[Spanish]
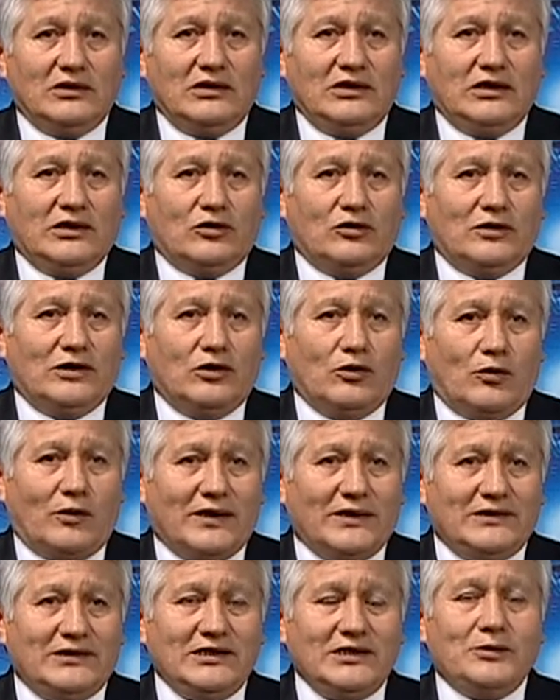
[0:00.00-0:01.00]
y con el
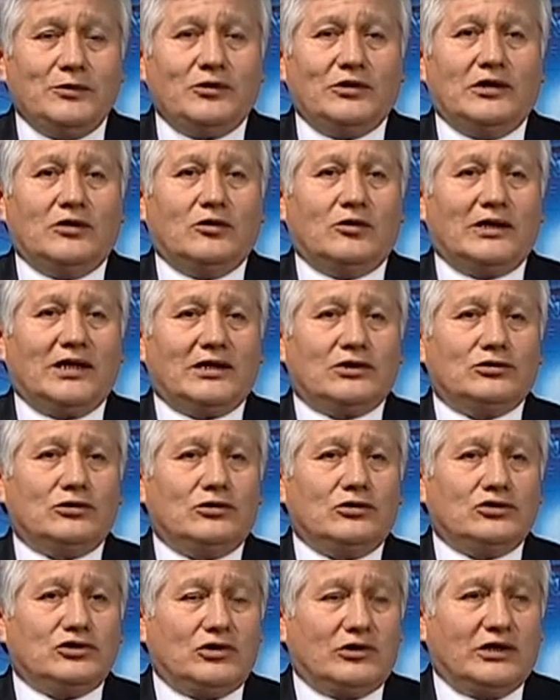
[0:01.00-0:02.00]
objetivo de lograr
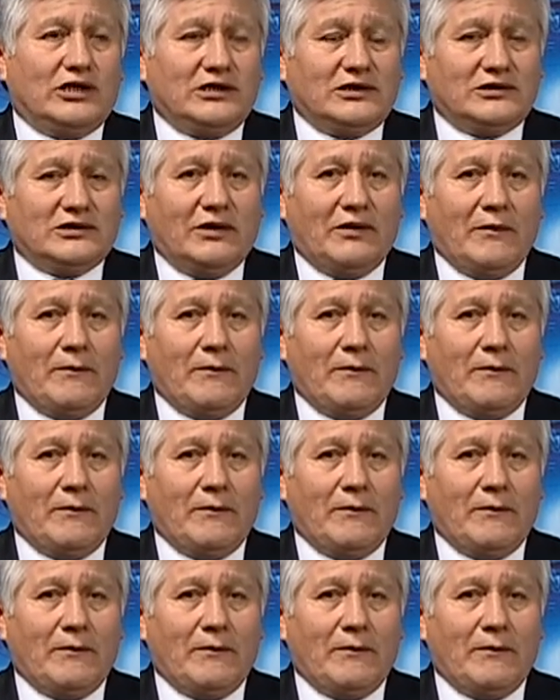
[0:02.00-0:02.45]
soluciones